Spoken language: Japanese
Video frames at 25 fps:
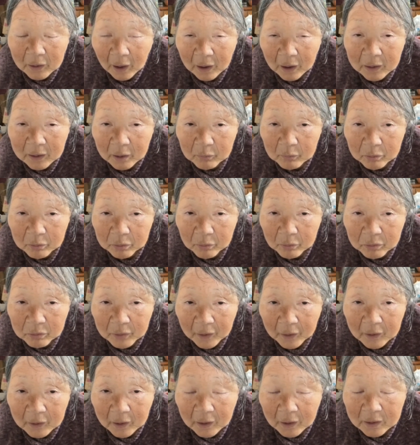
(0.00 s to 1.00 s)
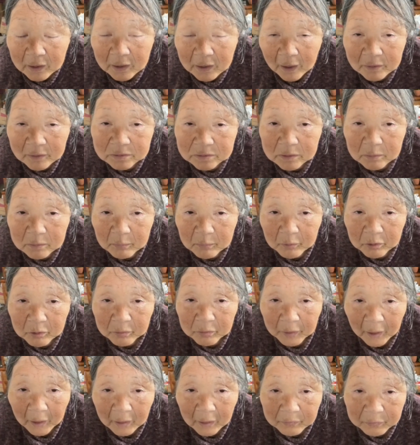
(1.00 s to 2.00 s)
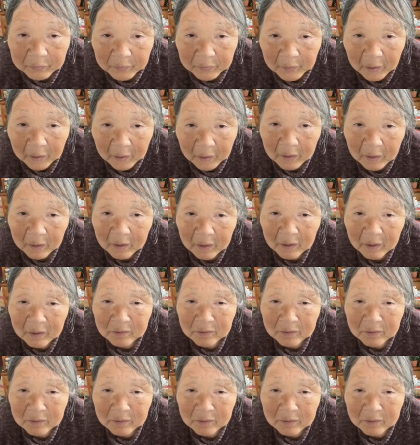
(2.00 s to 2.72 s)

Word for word: かけうどんなんか怪しいもんだ」って